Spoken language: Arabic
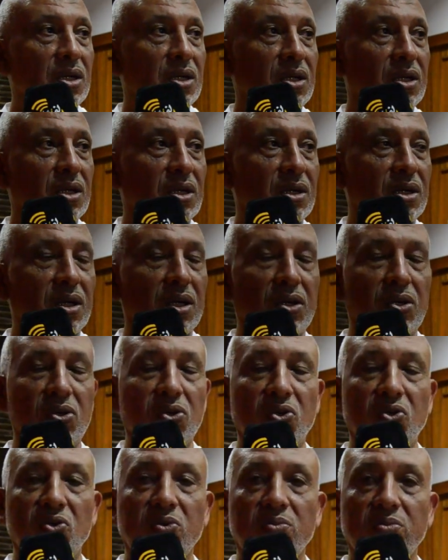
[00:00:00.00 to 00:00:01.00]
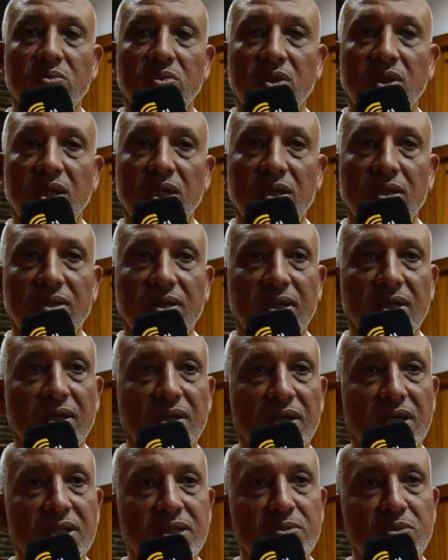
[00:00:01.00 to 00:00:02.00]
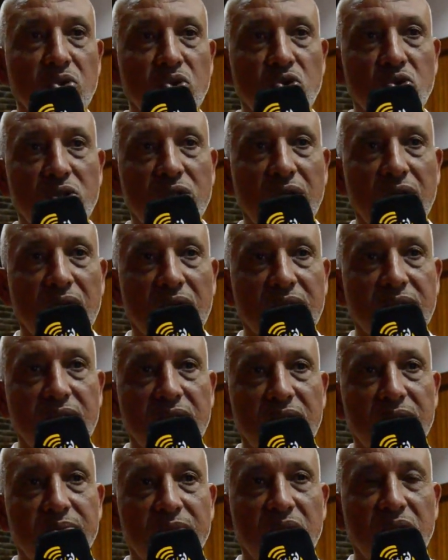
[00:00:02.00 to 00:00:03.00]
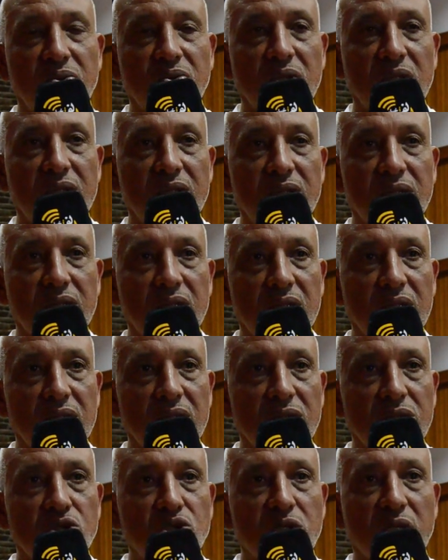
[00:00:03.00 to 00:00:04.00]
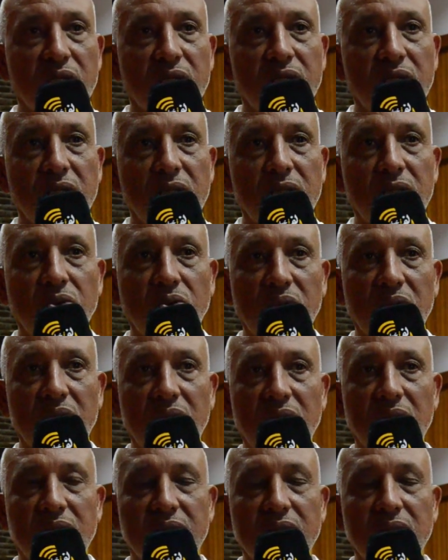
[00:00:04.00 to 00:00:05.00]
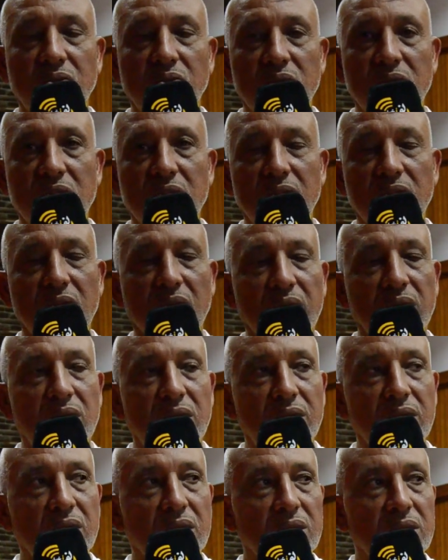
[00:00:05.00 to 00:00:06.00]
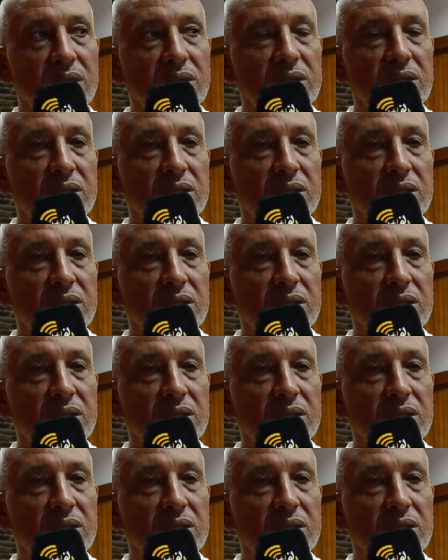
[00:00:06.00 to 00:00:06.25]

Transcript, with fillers: اللقاء اليوم كان تينقسم لجوج ديال الاقسام اولا الشرح ديال الدوريه ديال السيد وزير الداخليه